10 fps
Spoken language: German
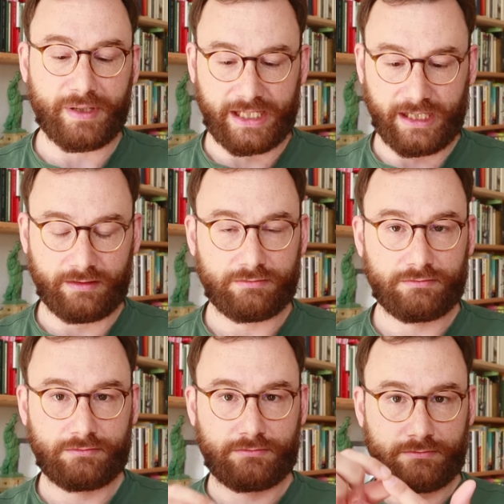bringen.
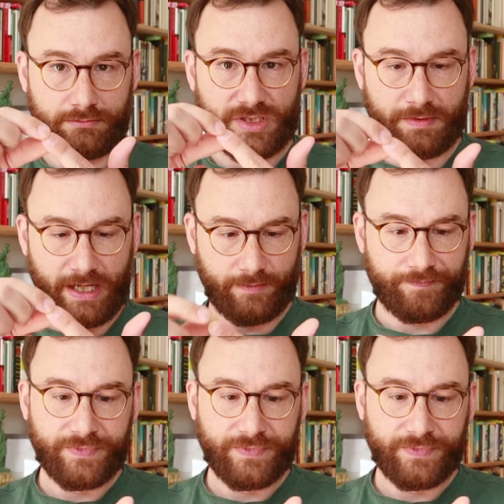2.